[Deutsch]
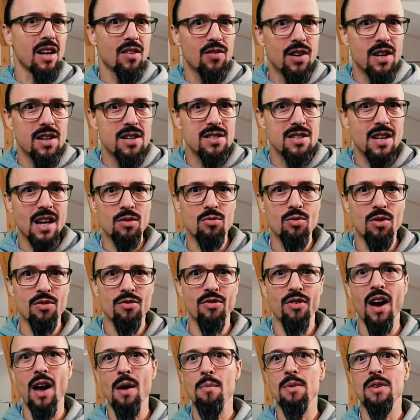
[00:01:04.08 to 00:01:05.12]
wie gesagt,
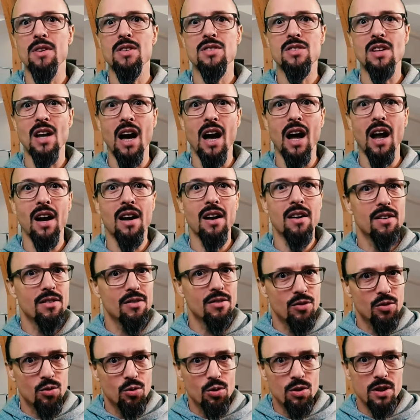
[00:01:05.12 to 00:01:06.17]
Refinement ist all,
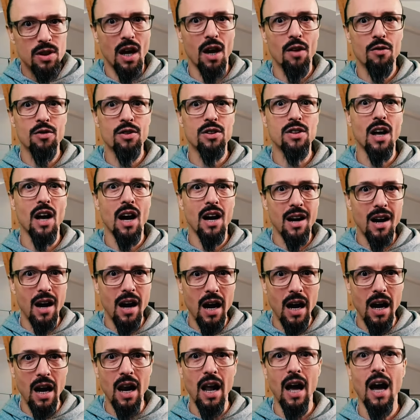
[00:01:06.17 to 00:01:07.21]
nur dafür da,
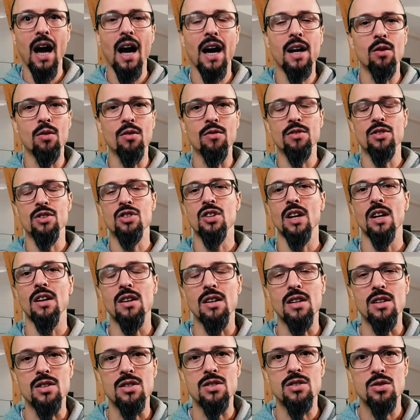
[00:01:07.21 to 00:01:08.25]
Klarheit und
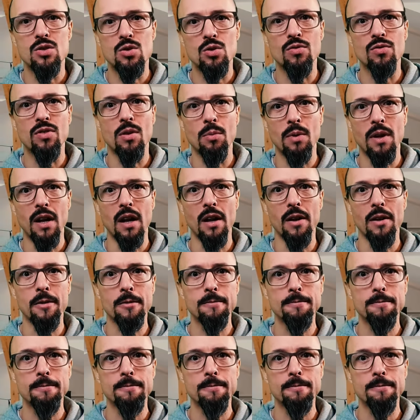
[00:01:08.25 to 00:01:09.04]
Verständnis zu vermitteln.